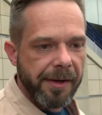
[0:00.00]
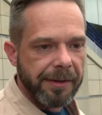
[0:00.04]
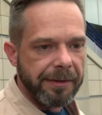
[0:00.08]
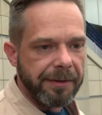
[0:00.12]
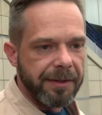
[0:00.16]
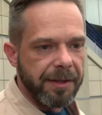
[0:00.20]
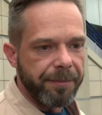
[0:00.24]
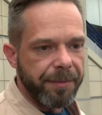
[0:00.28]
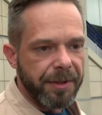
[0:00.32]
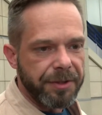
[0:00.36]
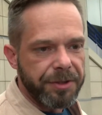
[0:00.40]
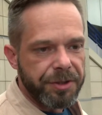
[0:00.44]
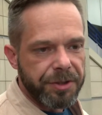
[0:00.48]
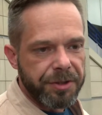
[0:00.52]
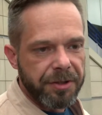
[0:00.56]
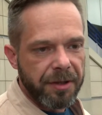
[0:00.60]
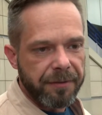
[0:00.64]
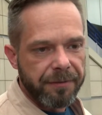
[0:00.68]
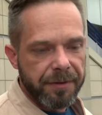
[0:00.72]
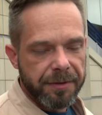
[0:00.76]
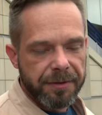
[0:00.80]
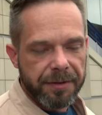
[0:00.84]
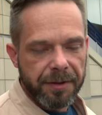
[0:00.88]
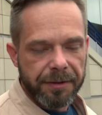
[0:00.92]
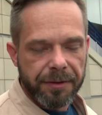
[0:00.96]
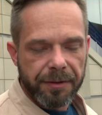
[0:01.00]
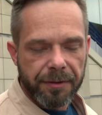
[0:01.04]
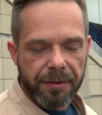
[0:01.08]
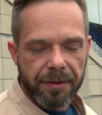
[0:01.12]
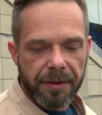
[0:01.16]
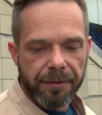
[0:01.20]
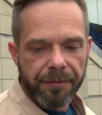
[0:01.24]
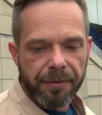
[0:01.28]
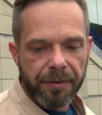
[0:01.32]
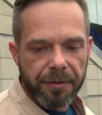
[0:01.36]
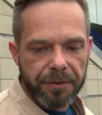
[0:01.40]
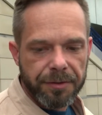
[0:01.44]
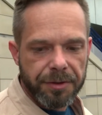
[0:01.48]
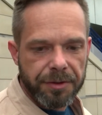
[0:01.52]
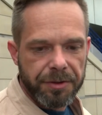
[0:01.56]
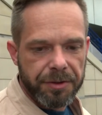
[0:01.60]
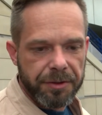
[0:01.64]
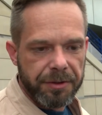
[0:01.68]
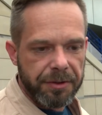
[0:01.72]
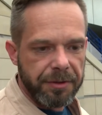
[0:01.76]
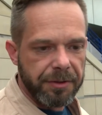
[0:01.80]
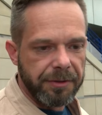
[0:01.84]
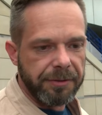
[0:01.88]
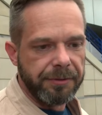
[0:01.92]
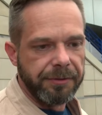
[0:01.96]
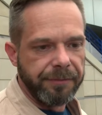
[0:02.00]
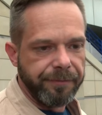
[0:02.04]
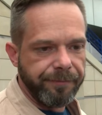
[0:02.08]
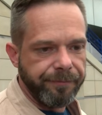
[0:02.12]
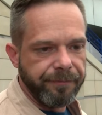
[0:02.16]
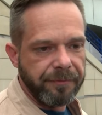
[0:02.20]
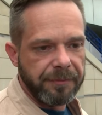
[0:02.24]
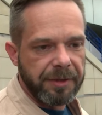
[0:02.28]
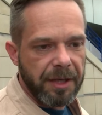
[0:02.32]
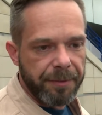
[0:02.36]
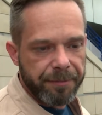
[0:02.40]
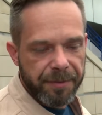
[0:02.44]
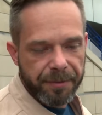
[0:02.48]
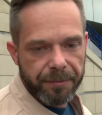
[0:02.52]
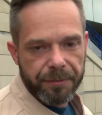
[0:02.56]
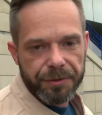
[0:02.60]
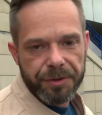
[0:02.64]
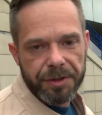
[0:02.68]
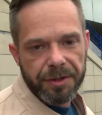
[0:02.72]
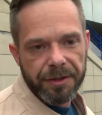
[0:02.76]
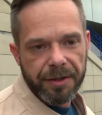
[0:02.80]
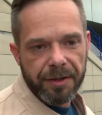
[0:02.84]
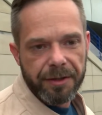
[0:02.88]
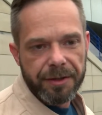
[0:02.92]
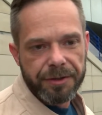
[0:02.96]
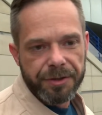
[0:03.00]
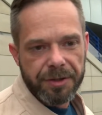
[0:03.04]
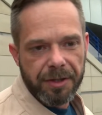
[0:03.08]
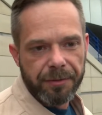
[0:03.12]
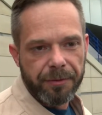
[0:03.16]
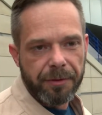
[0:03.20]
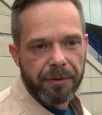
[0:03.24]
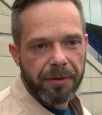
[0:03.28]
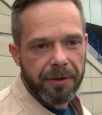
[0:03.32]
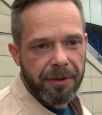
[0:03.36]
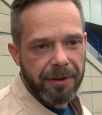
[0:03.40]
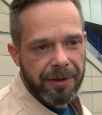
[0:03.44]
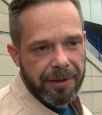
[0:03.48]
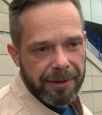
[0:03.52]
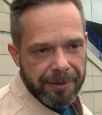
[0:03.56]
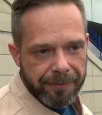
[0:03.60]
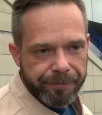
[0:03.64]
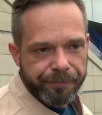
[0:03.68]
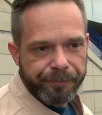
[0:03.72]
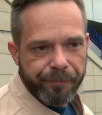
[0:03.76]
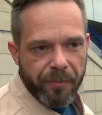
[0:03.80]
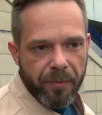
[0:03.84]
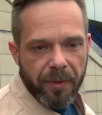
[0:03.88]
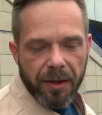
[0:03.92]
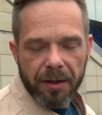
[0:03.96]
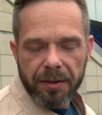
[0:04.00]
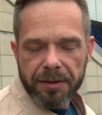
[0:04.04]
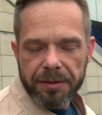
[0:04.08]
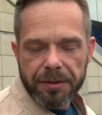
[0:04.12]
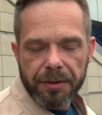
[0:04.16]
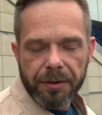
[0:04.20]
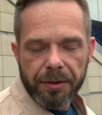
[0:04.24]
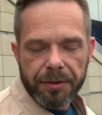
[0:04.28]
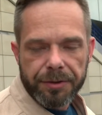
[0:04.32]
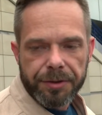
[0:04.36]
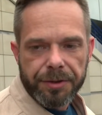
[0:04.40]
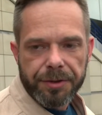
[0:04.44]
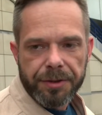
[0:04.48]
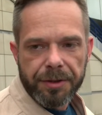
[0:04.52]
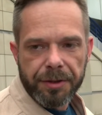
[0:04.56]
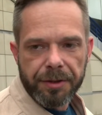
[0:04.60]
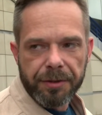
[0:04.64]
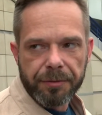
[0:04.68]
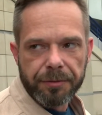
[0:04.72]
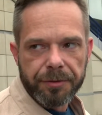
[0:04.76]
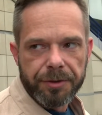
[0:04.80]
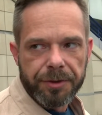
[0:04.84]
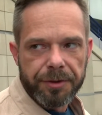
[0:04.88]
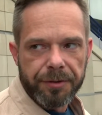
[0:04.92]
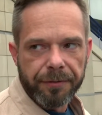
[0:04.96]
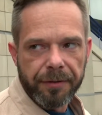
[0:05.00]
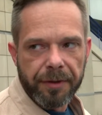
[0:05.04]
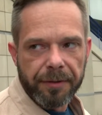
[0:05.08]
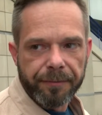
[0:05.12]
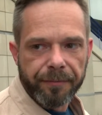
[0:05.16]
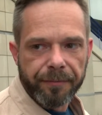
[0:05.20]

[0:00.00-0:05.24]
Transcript: nie patrzy nawet na drogę, wchodzi jakby mu się należało, jest to troszeczkę nieuczciwe.